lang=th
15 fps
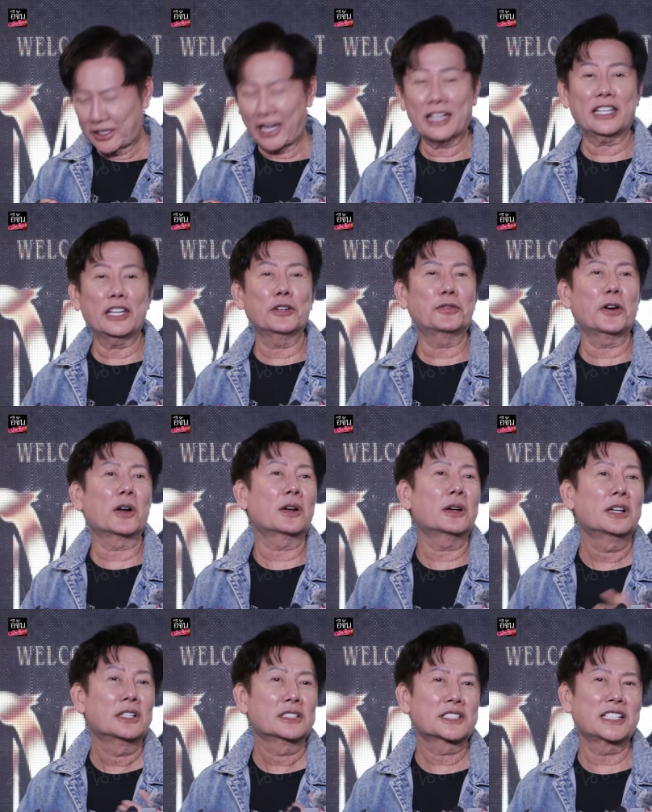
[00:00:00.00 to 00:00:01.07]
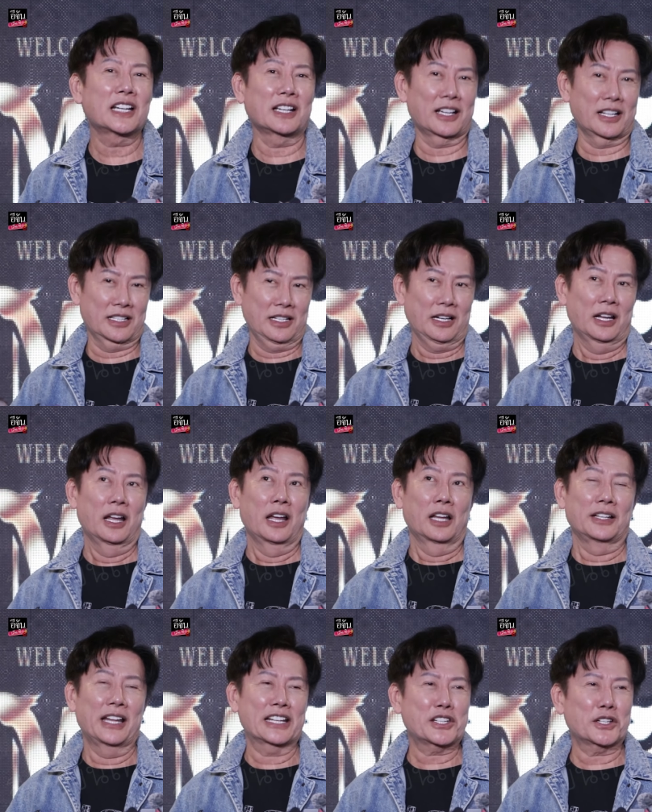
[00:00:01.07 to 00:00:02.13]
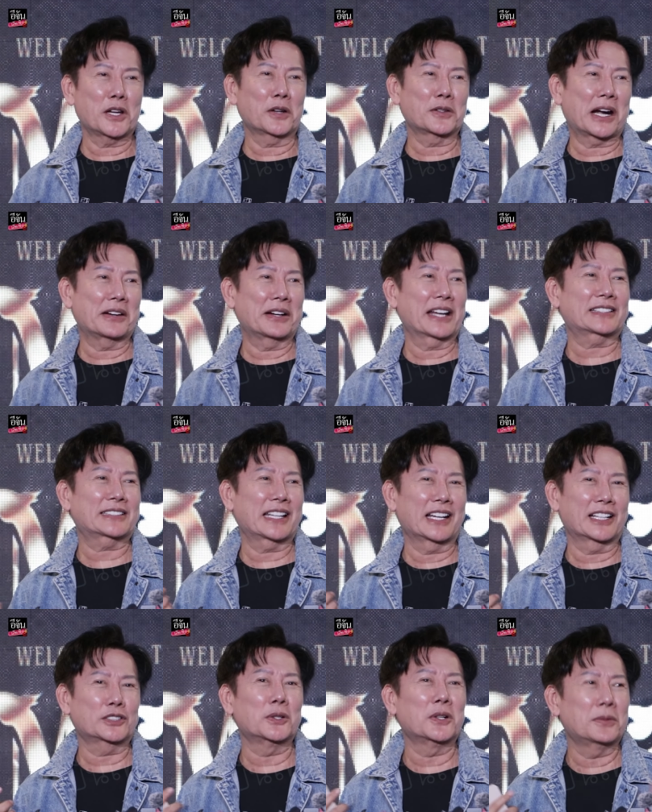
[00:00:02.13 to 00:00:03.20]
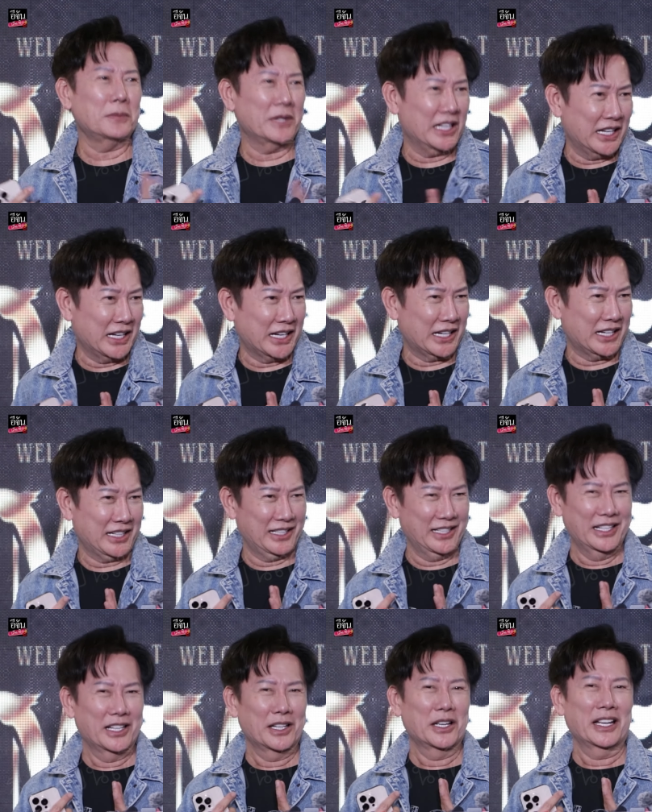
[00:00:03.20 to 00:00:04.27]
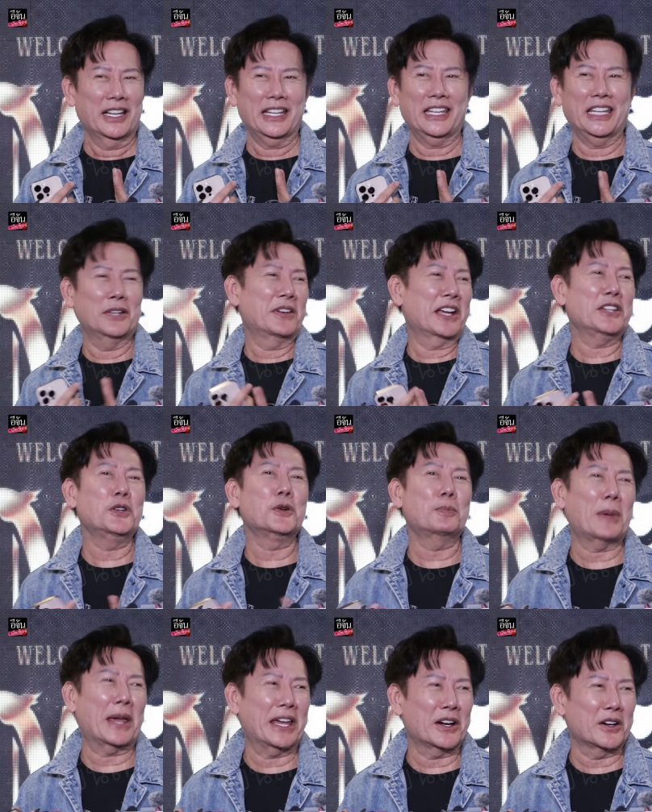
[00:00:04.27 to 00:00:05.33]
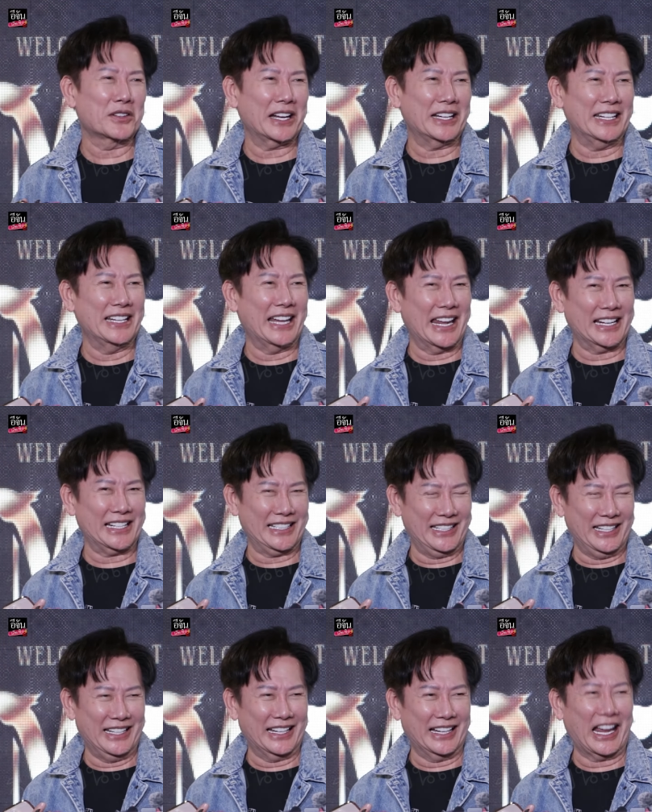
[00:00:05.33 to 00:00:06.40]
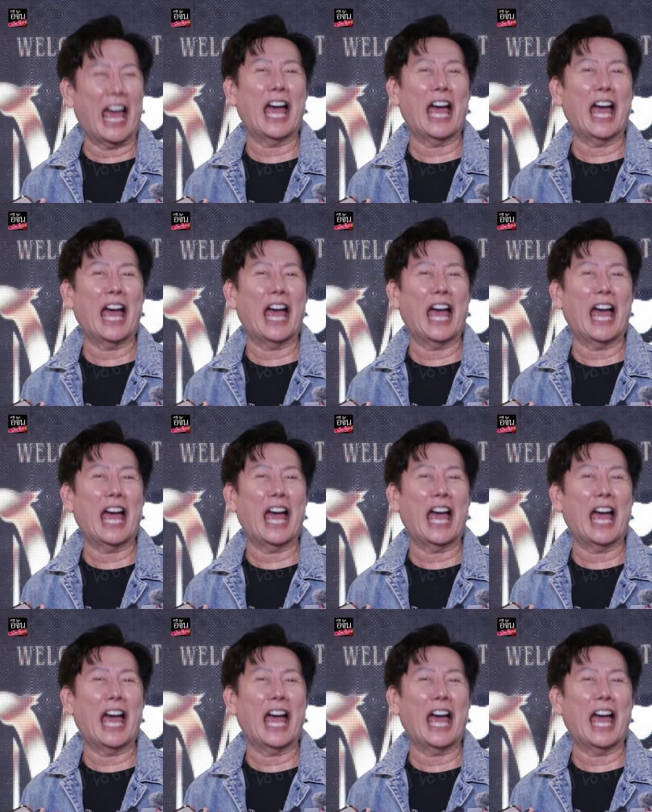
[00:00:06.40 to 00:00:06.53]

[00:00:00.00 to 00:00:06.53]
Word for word: thank you for turn National Director told me, wow. even you pay already next year,